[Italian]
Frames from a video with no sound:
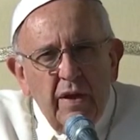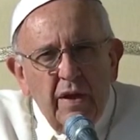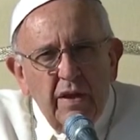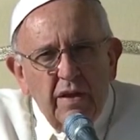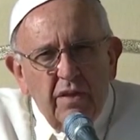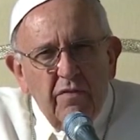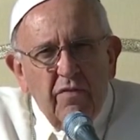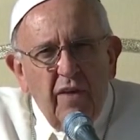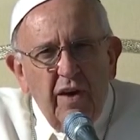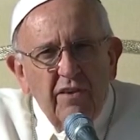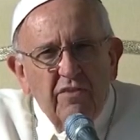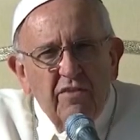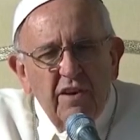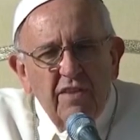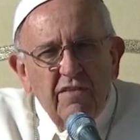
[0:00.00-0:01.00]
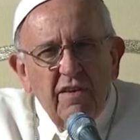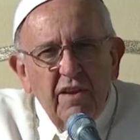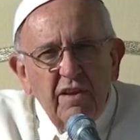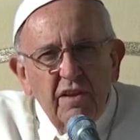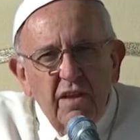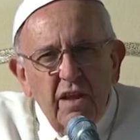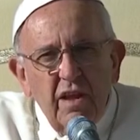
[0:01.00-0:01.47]
che ti faccia
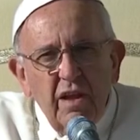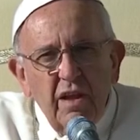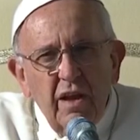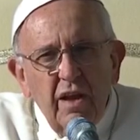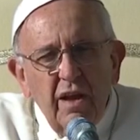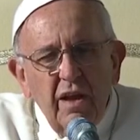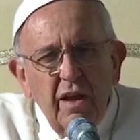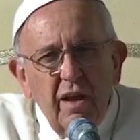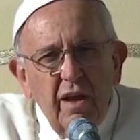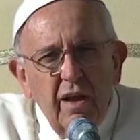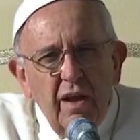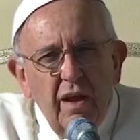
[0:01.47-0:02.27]
sentire